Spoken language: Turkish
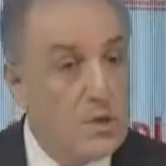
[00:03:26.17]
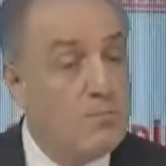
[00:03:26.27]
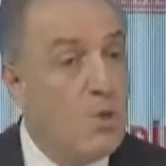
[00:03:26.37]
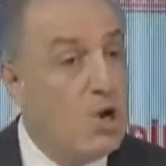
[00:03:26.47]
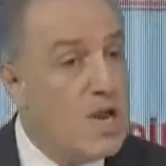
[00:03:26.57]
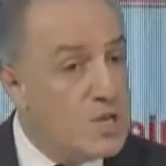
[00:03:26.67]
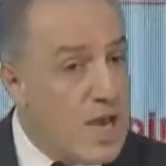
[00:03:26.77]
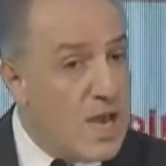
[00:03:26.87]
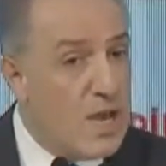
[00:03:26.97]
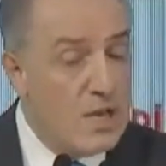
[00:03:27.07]

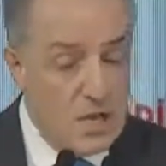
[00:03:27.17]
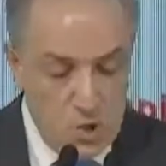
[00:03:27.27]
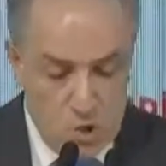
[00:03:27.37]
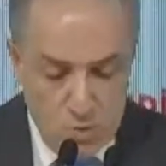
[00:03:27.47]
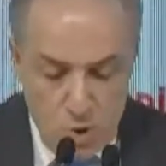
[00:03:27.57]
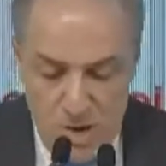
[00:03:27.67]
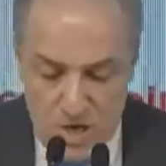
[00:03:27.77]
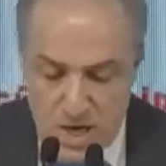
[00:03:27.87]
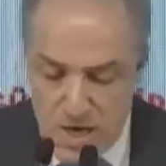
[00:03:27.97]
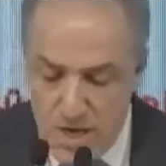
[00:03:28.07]
Böylece
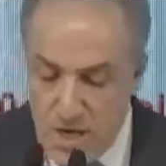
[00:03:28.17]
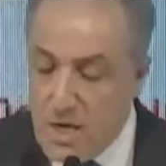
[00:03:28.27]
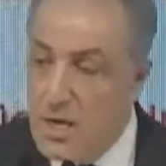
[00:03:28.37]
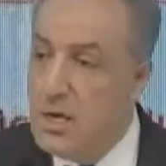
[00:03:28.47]
Cumhurbaşkanı